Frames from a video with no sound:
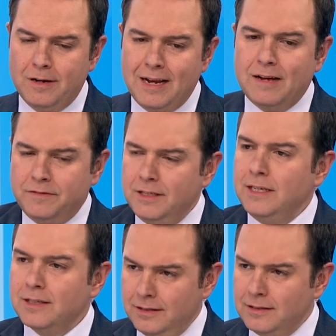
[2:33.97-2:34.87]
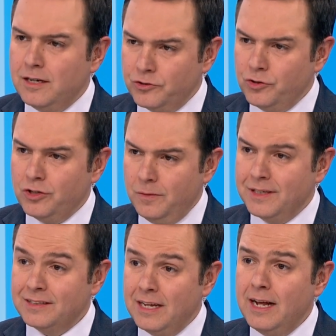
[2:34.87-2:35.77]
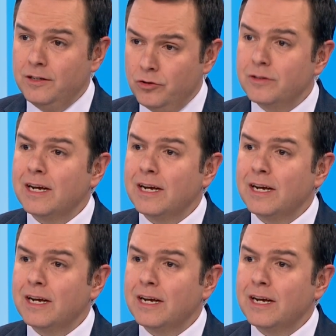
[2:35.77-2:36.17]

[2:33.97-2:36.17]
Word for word: l'avenir des tensions commerciales et d'un